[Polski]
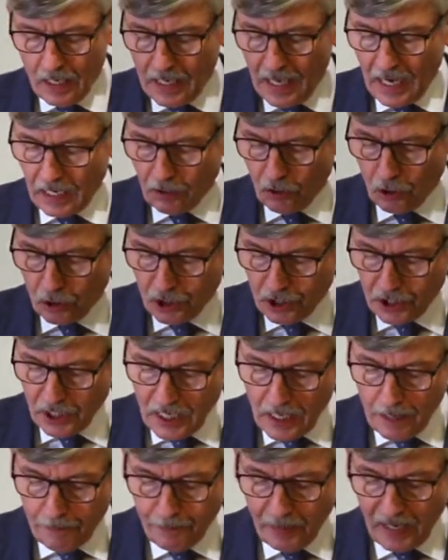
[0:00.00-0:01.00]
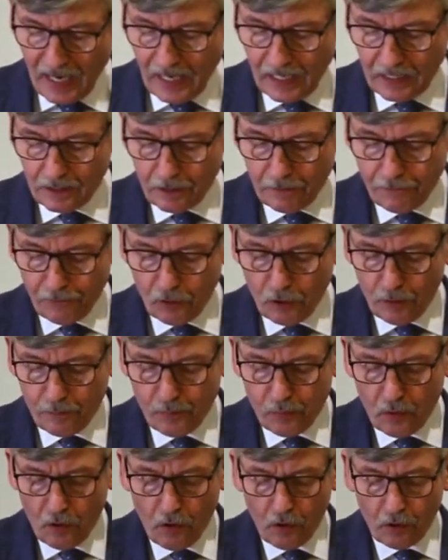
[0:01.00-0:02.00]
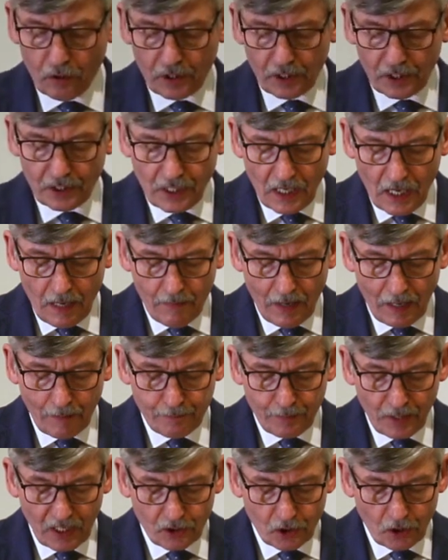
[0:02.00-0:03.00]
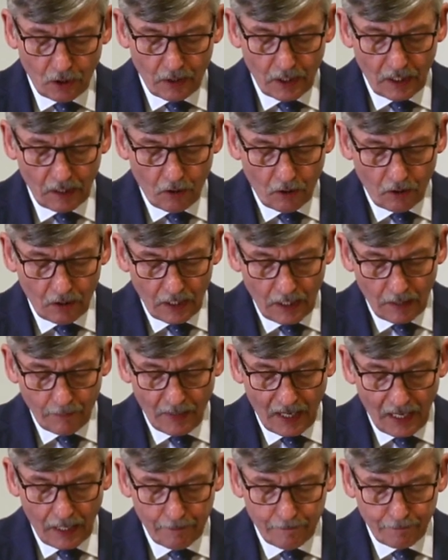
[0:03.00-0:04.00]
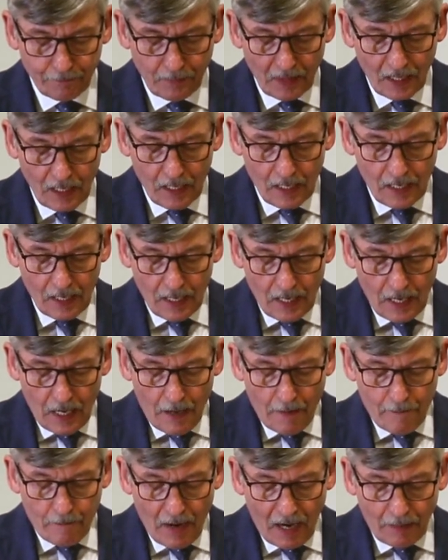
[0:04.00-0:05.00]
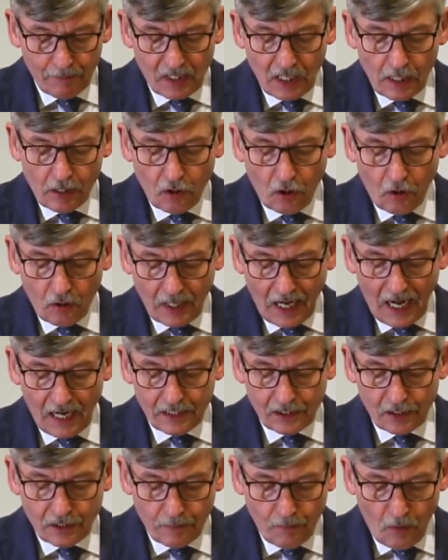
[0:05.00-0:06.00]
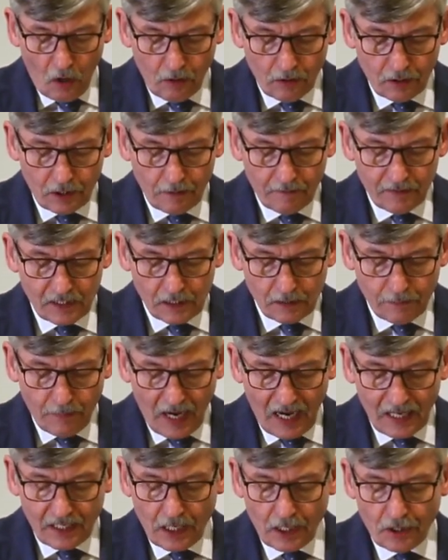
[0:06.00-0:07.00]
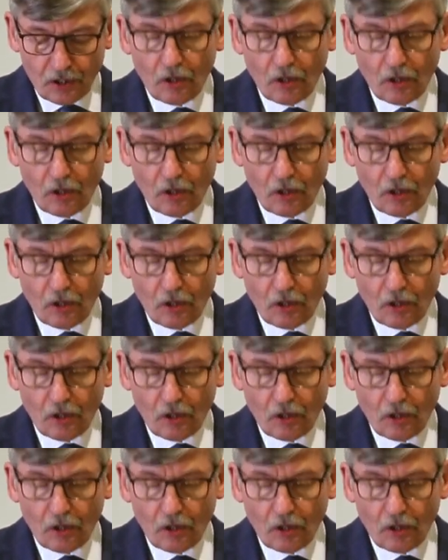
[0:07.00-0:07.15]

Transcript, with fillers: jako żyje Pan, Twój Bóg, nie mam pieczonego chleba, mam tylko garść mąki w dzbanie i